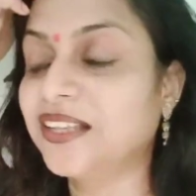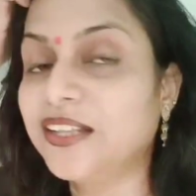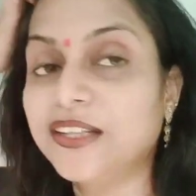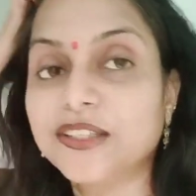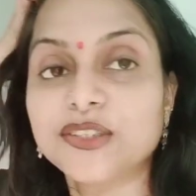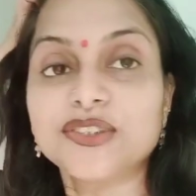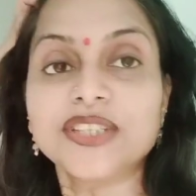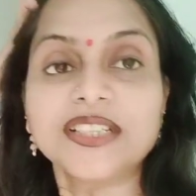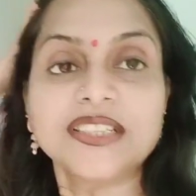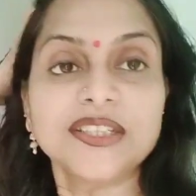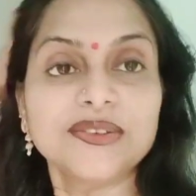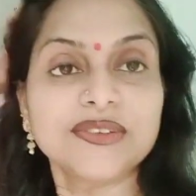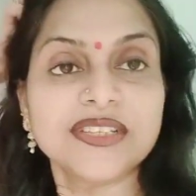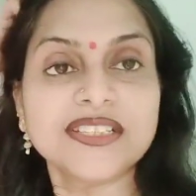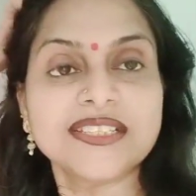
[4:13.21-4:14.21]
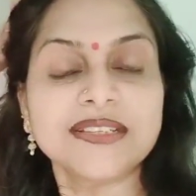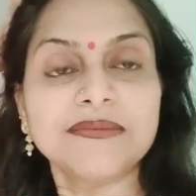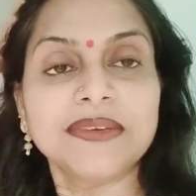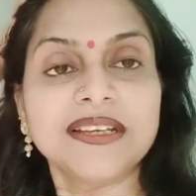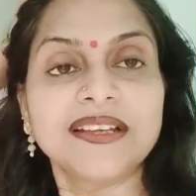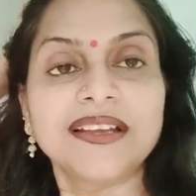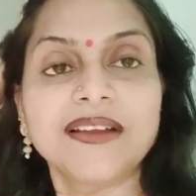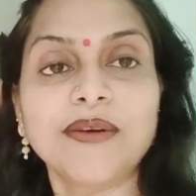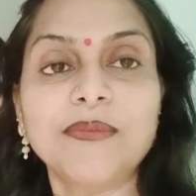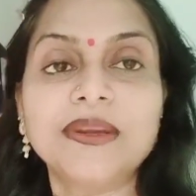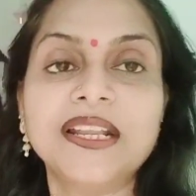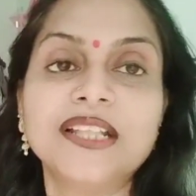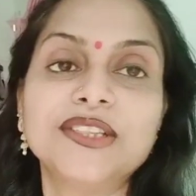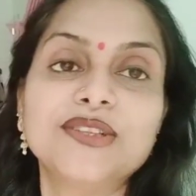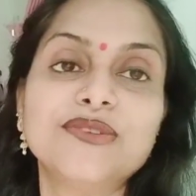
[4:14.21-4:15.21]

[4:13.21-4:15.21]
तो चलती हूँ किचन में और बनाती हूँ कुछ